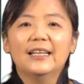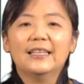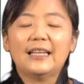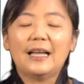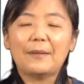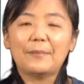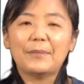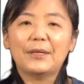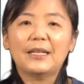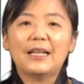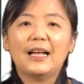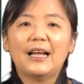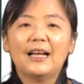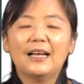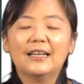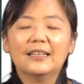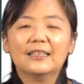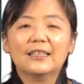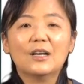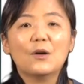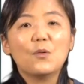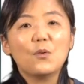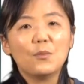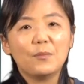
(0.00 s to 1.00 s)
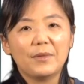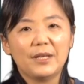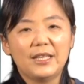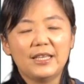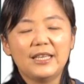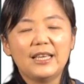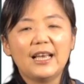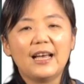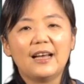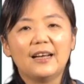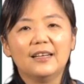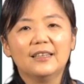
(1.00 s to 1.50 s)
他们啊，跟我们一
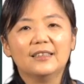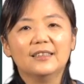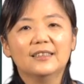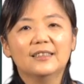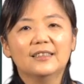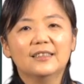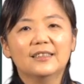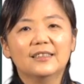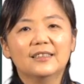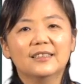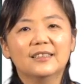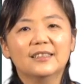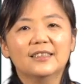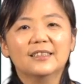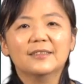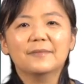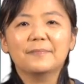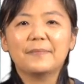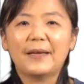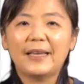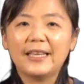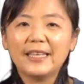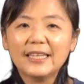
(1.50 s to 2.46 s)
样，每